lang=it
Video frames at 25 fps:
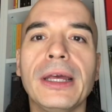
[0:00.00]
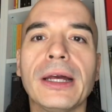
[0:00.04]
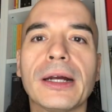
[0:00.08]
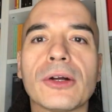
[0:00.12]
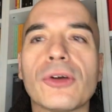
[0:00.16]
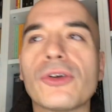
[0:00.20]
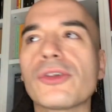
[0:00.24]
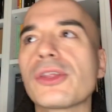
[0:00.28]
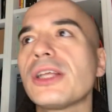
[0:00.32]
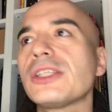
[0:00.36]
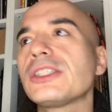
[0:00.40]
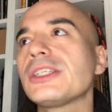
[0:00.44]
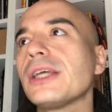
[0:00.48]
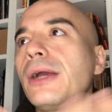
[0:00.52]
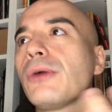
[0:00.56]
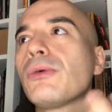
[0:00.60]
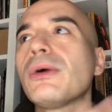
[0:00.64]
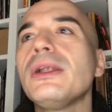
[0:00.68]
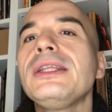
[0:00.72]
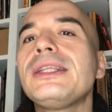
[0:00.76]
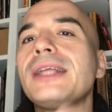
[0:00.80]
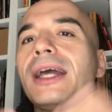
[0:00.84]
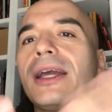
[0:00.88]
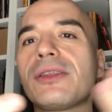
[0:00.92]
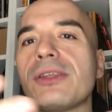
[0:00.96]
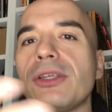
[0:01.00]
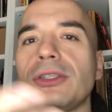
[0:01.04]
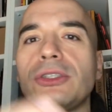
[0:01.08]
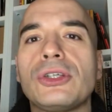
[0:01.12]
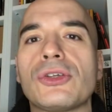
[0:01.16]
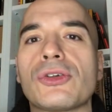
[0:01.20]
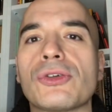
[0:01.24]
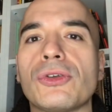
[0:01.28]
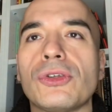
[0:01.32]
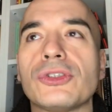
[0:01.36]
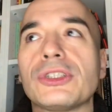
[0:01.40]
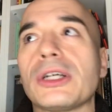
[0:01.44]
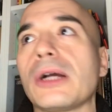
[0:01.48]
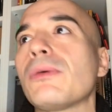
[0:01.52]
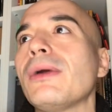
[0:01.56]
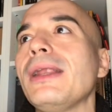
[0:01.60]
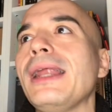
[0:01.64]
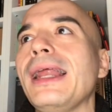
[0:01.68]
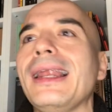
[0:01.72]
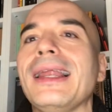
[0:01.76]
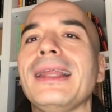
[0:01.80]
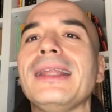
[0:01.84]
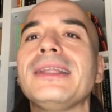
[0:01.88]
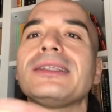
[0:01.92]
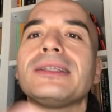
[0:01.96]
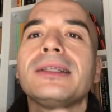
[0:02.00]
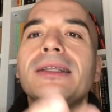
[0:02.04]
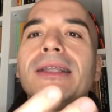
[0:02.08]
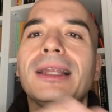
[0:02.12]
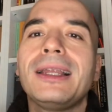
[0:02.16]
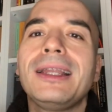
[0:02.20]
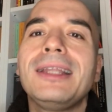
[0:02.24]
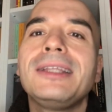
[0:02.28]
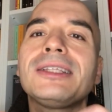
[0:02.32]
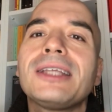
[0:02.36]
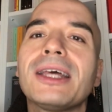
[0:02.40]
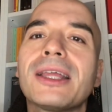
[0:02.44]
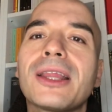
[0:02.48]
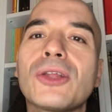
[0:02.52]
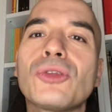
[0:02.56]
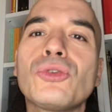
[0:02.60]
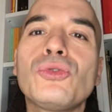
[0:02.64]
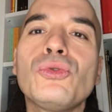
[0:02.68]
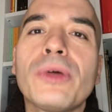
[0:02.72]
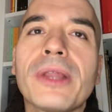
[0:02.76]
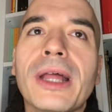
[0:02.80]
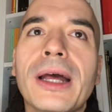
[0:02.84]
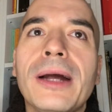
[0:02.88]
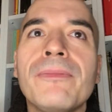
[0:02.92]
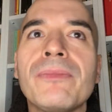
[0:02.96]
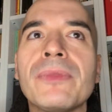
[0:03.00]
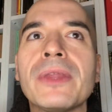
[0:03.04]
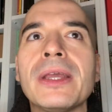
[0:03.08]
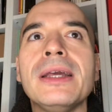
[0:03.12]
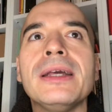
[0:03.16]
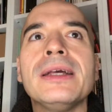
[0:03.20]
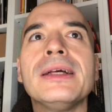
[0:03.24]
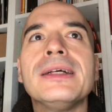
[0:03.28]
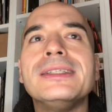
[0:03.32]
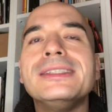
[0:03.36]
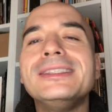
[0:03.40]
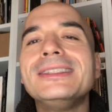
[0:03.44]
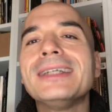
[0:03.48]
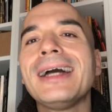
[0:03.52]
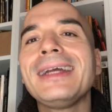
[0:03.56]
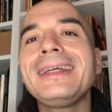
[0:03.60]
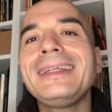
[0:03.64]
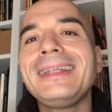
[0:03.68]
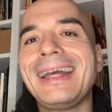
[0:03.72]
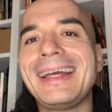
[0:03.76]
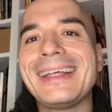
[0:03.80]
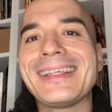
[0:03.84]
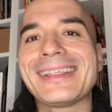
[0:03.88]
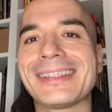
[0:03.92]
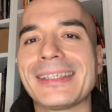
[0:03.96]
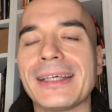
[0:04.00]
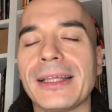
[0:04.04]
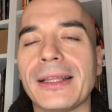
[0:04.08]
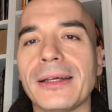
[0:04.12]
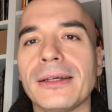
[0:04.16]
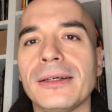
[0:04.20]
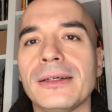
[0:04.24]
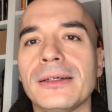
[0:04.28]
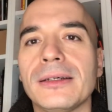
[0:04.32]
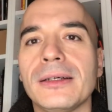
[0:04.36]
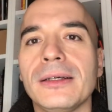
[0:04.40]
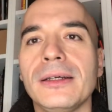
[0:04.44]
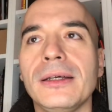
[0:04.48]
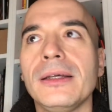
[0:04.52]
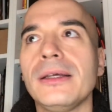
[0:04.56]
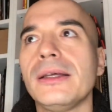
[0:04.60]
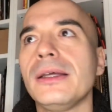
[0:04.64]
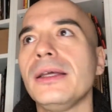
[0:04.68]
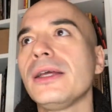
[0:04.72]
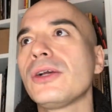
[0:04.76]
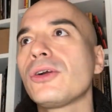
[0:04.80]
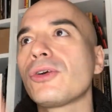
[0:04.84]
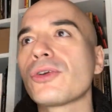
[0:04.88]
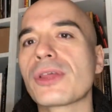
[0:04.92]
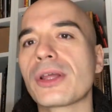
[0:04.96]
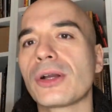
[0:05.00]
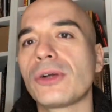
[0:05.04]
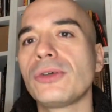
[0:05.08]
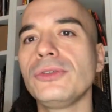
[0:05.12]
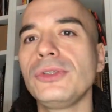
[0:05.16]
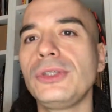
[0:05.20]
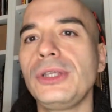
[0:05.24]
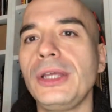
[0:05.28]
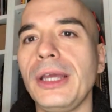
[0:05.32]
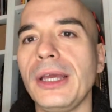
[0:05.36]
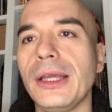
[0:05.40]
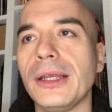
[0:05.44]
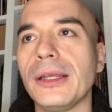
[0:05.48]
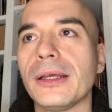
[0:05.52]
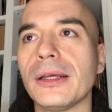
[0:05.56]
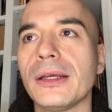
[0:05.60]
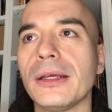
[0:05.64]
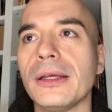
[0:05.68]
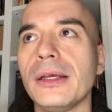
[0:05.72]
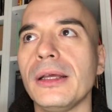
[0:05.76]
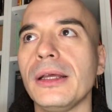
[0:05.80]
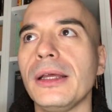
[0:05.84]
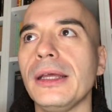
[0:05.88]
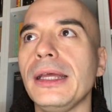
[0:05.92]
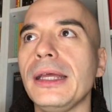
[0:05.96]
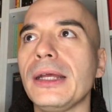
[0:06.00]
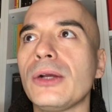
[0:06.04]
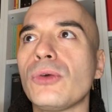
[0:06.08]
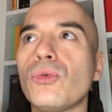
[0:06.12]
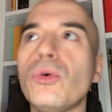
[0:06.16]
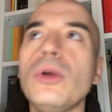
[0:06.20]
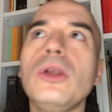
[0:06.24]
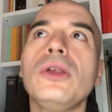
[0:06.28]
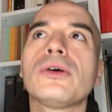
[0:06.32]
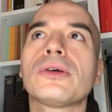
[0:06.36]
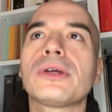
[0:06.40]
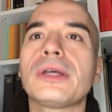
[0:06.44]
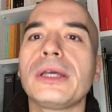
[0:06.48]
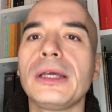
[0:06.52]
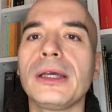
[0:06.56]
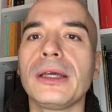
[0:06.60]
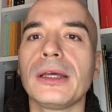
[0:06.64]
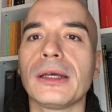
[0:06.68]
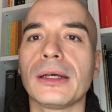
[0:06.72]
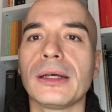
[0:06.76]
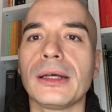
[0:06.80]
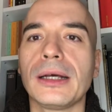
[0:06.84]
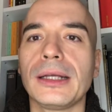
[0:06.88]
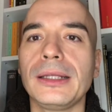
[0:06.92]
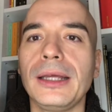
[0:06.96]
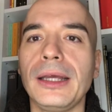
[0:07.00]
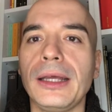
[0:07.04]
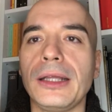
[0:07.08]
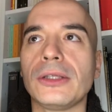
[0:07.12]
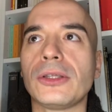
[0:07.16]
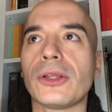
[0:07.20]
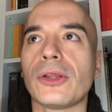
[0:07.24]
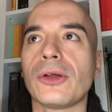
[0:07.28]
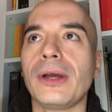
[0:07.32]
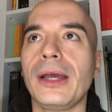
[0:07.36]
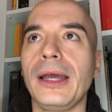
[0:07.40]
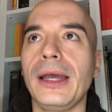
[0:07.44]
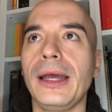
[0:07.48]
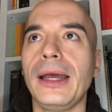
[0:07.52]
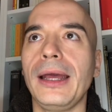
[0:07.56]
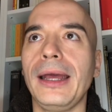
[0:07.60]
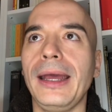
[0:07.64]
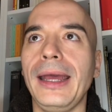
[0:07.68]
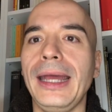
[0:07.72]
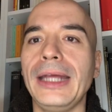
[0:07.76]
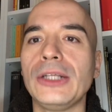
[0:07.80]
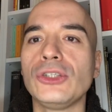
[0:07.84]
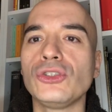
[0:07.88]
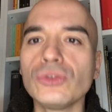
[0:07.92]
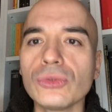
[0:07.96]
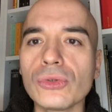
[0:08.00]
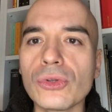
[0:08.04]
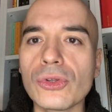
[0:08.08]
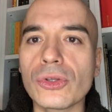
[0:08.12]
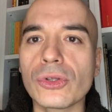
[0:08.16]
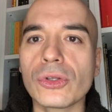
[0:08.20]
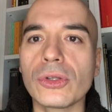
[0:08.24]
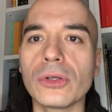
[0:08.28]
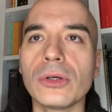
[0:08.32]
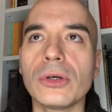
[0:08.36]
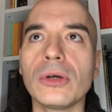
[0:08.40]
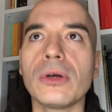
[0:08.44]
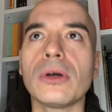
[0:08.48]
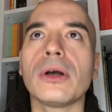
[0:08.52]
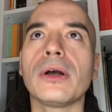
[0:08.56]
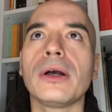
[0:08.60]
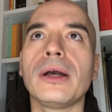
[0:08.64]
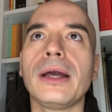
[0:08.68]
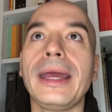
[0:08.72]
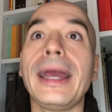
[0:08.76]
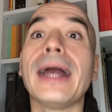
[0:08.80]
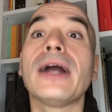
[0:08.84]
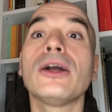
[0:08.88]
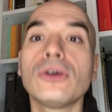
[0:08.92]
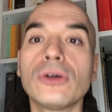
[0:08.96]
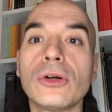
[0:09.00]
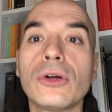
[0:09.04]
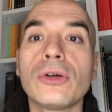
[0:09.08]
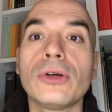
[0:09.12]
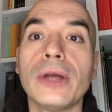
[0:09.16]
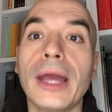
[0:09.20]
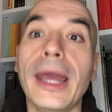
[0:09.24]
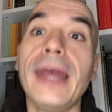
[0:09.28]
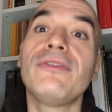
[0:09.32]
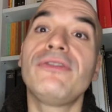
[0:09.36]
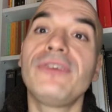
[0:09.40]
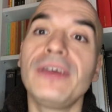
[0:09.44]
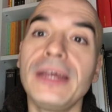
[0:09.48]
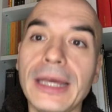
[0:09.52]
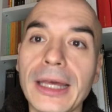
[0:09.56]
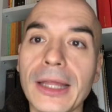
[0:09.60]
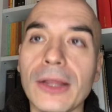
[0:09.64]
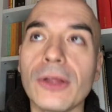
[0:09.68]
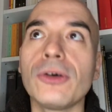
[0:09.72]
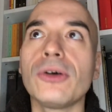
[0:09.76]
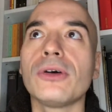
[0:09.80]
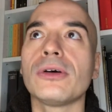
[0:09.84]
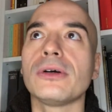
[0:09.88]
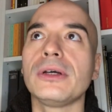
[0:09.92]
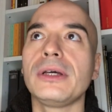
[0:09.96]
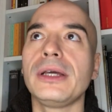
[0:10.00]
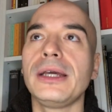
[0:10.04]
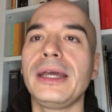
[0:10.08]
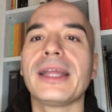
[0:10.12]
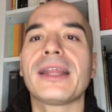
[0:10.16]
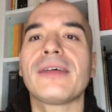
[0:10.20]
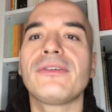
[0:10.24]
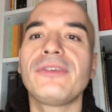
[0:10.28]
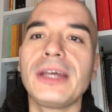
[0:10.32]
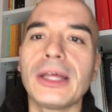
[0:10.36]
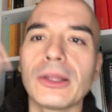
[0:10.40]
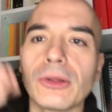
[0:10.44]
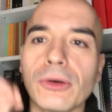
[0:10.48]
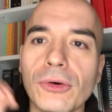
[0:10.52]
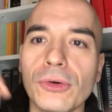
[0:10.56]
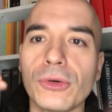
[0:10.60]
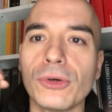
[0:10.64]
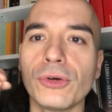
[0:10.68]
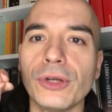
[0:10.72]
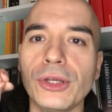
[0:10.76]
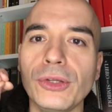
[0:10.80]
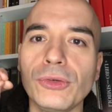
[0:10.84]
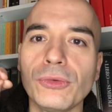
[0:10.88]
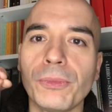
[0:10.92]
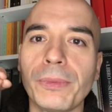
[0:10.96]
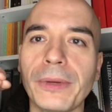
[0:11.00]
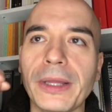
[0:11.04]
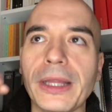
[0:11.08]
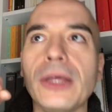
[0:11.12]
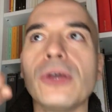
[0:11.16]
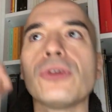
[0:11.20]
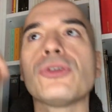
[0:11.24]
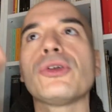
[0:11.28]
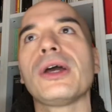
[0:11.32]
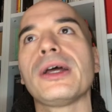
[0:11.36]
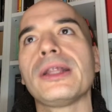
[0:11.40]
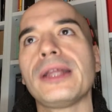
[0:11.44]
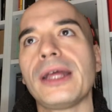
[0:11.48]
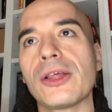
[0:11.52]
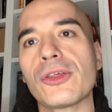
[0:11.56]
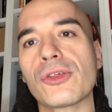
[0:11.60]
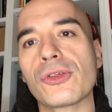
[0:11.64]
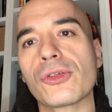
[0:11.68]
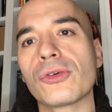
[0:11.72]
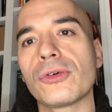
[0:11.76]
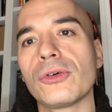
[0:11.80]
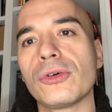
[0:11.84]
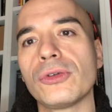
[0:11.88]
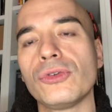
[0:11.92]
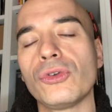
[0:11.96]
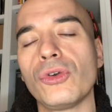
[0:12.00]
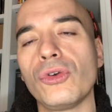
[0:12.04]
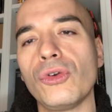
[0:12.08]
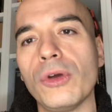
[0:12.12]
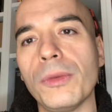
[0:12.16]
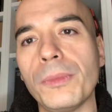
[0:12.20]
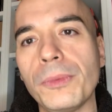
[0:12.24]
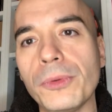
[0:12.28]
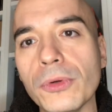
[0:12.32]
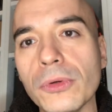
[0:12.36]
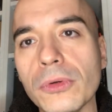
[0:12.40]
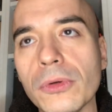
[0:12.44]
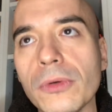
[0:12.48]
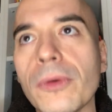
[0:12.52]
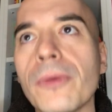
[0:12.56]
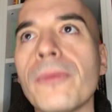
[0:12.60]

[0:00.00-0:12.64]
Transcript: Cosa c'è? Quali testi ci sono già? Qual è la, la letteratura già in essere? E cosa contiene? E quello che ha dentro è giusto, è, è vero, era vero in un periodo e adesso non lo è più,